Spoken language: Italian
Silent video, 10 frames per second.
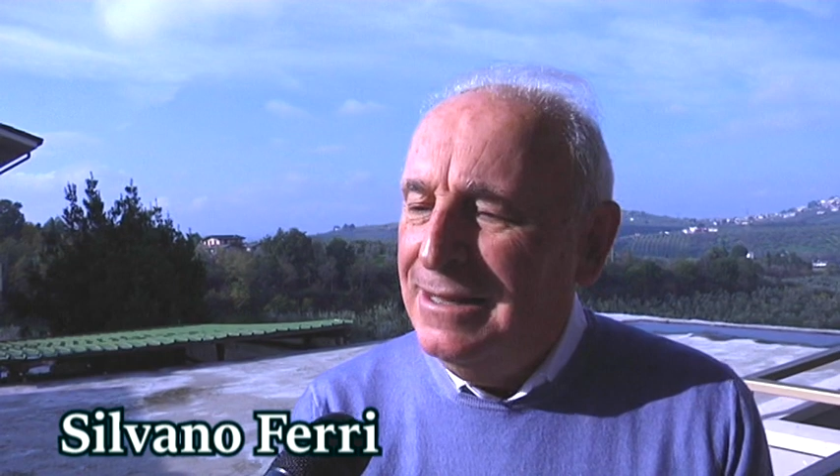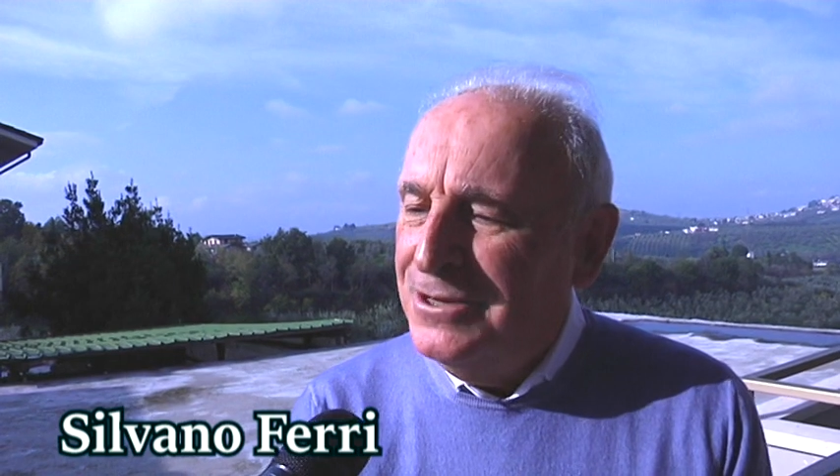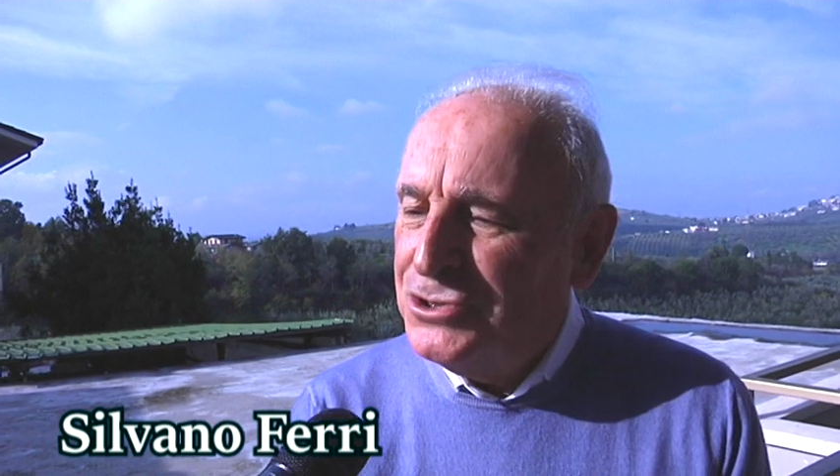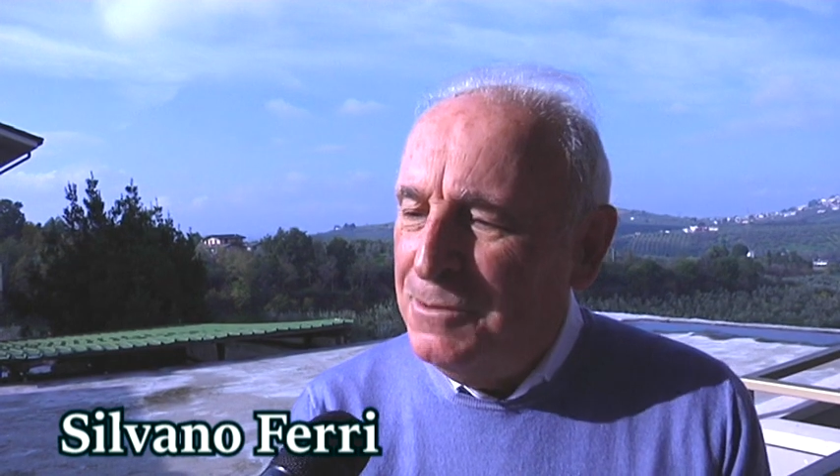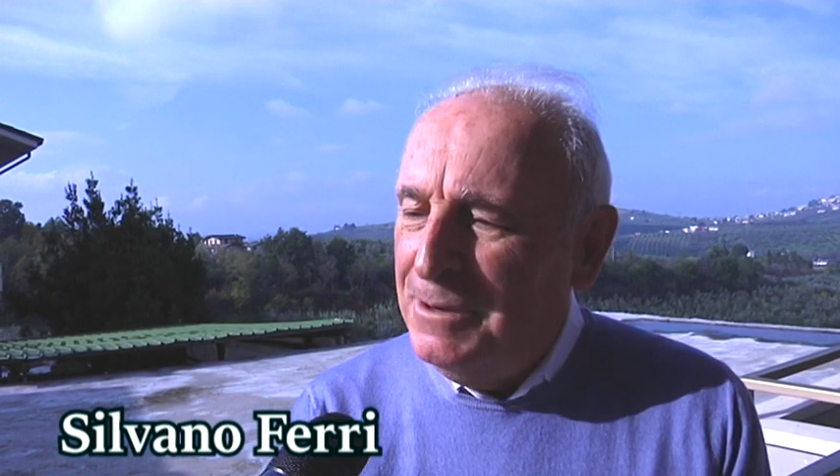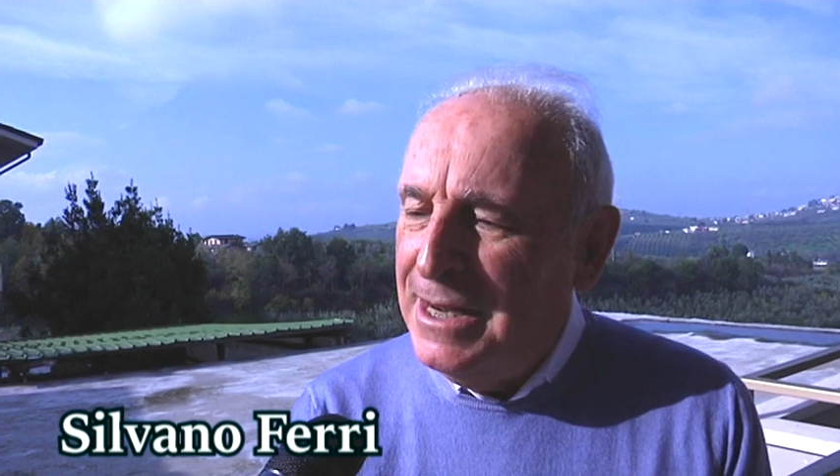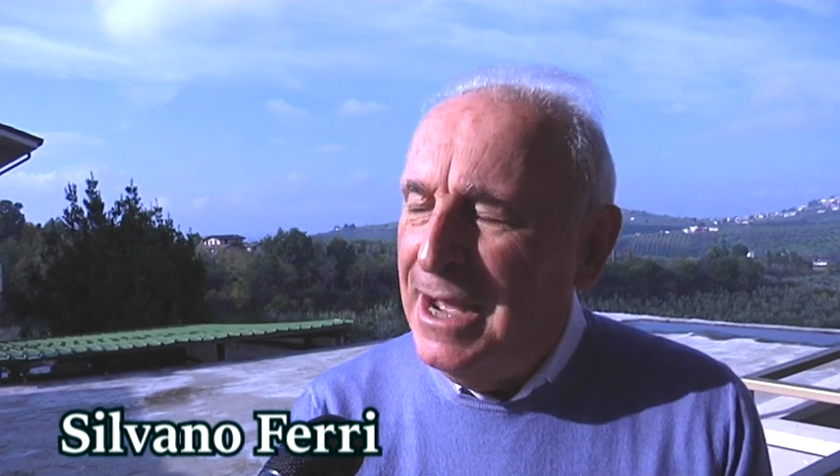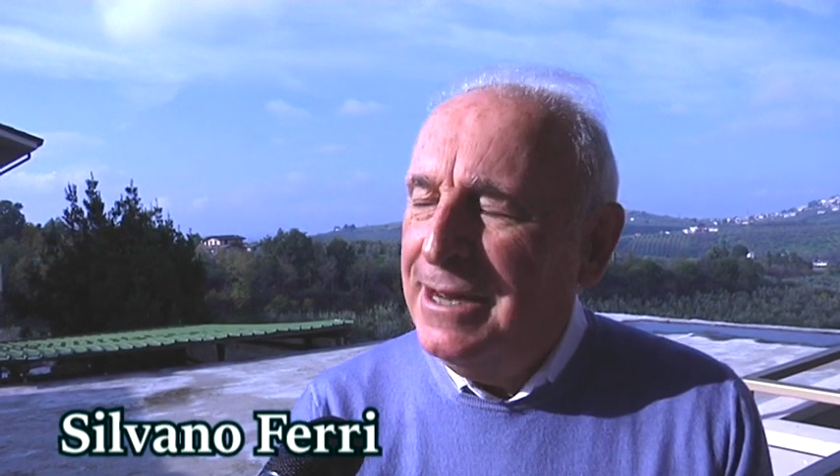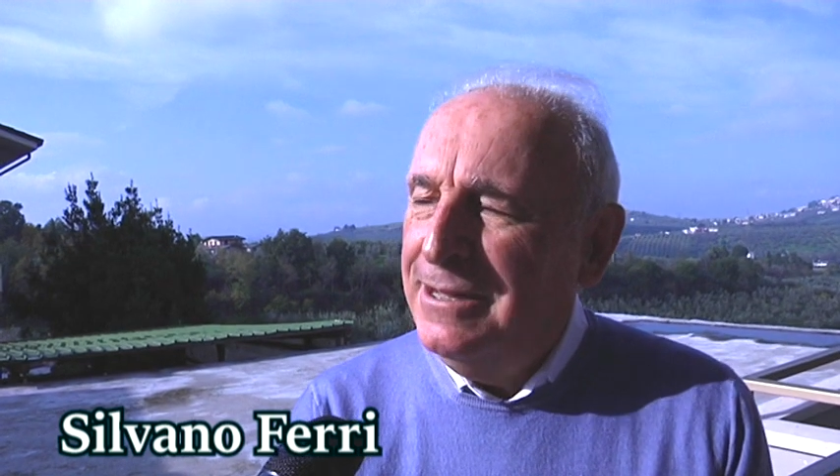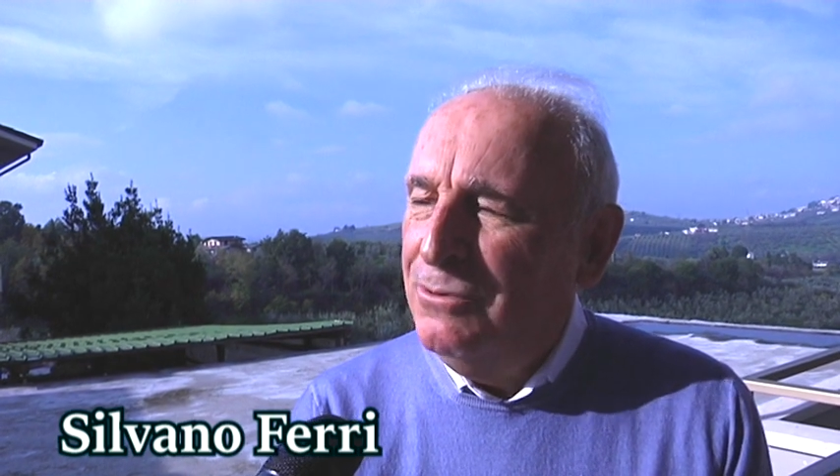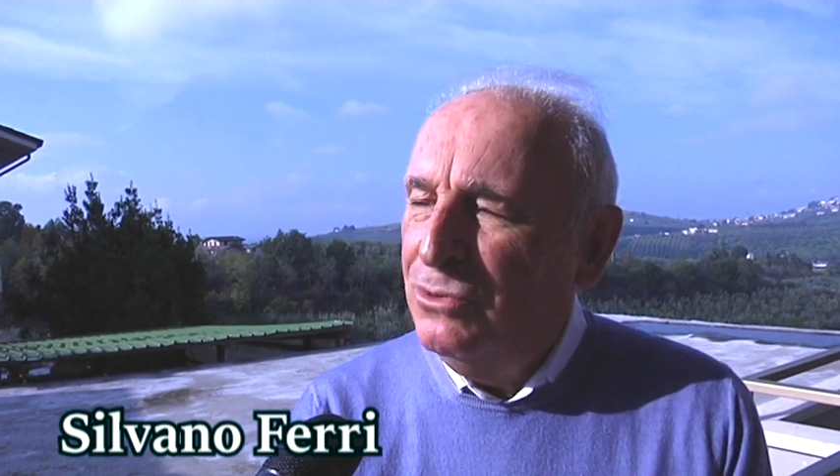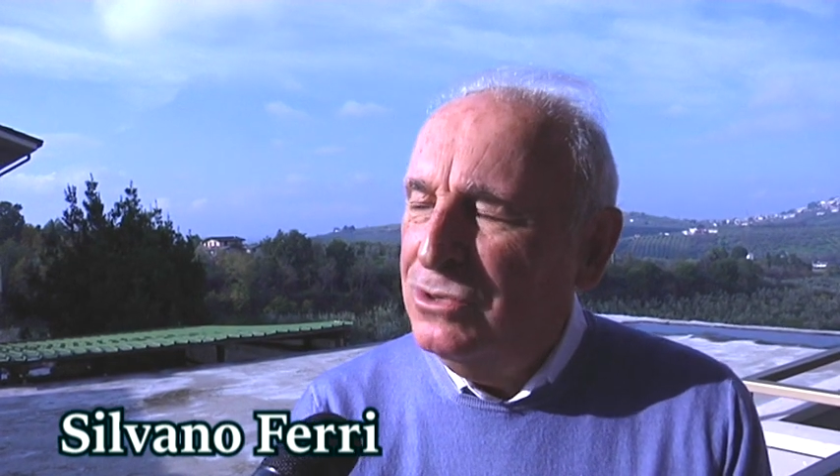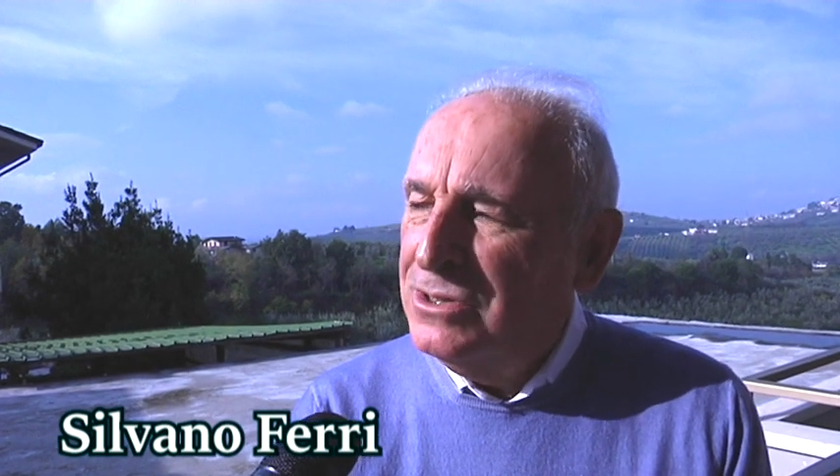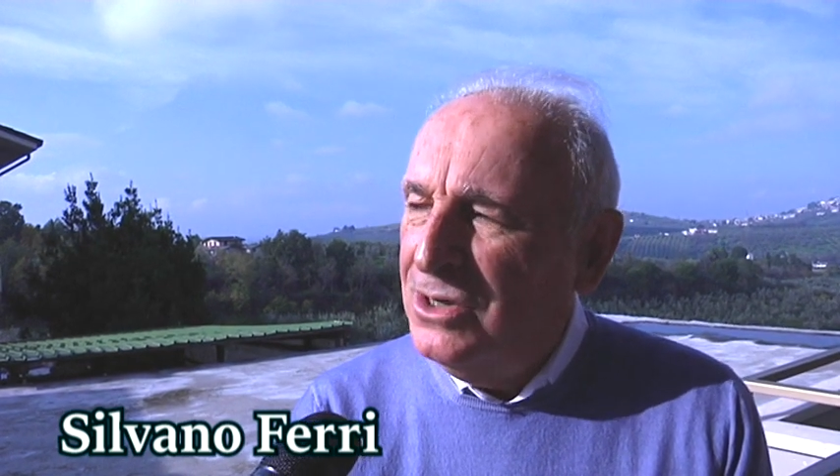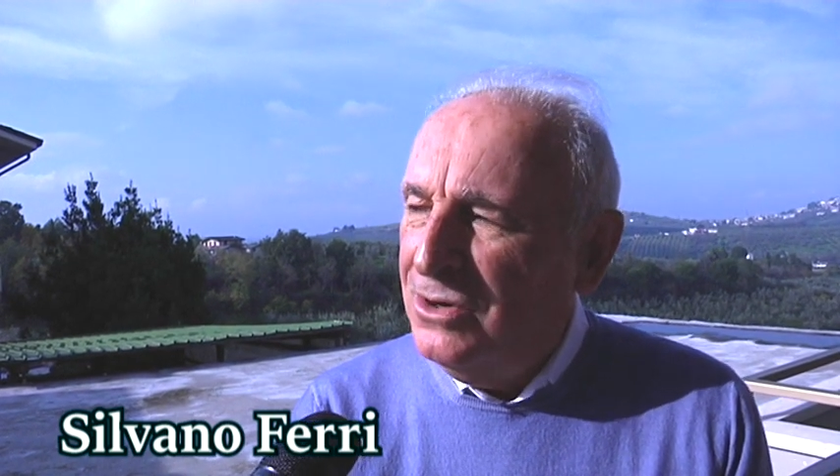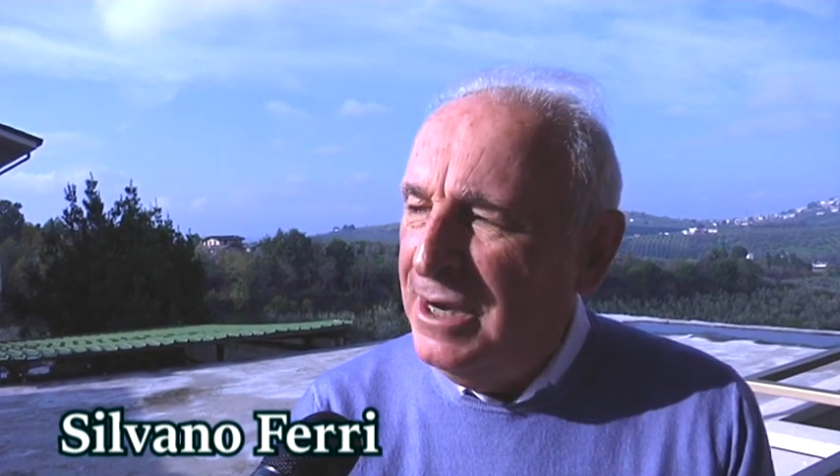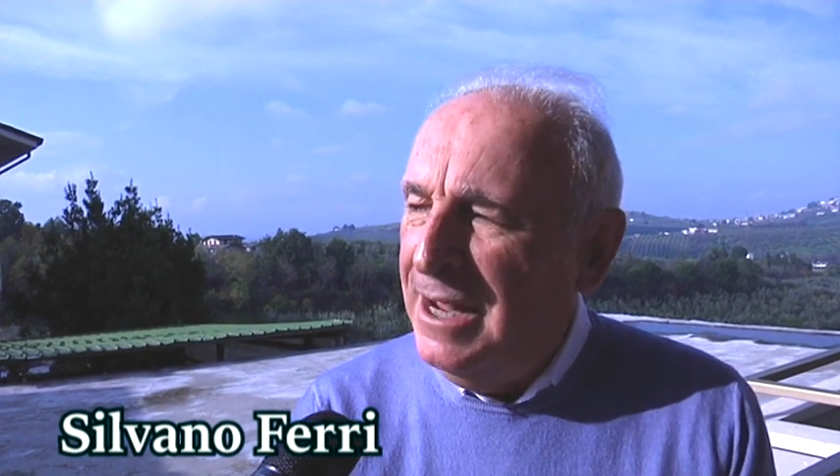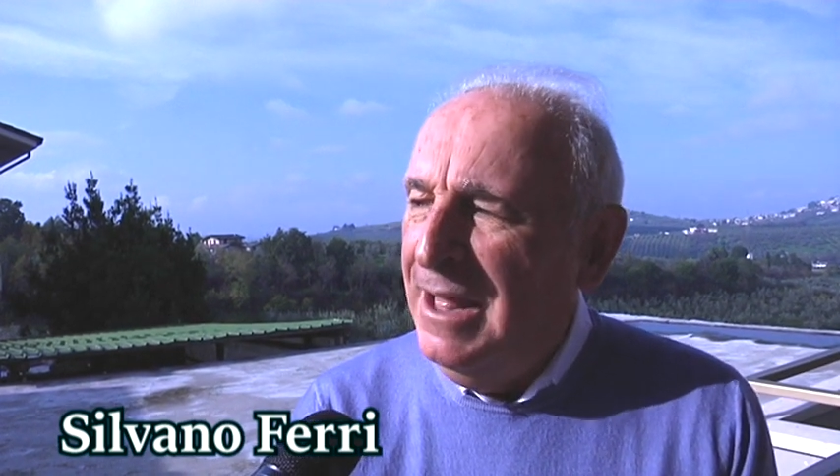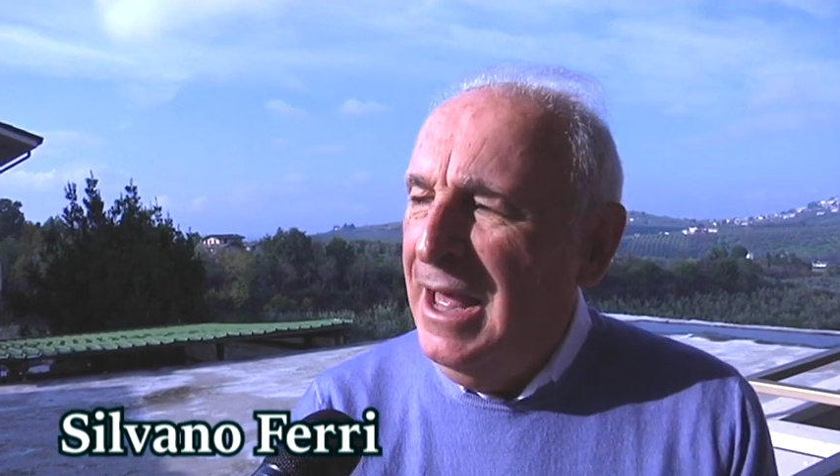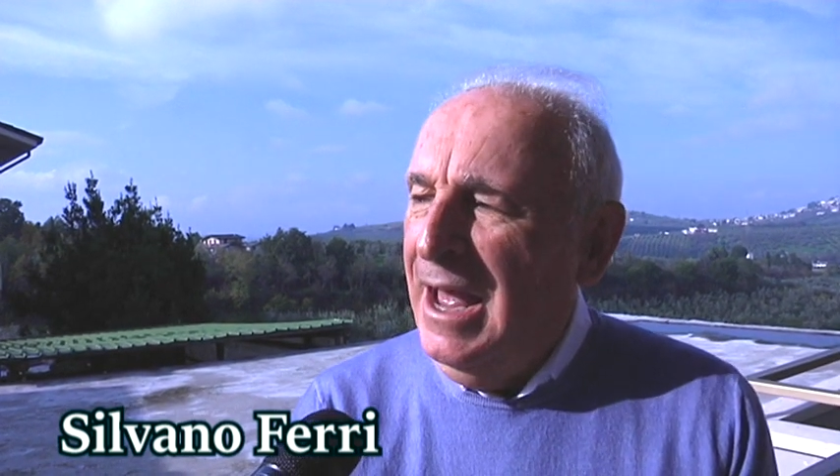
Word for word: disciplinare di produzione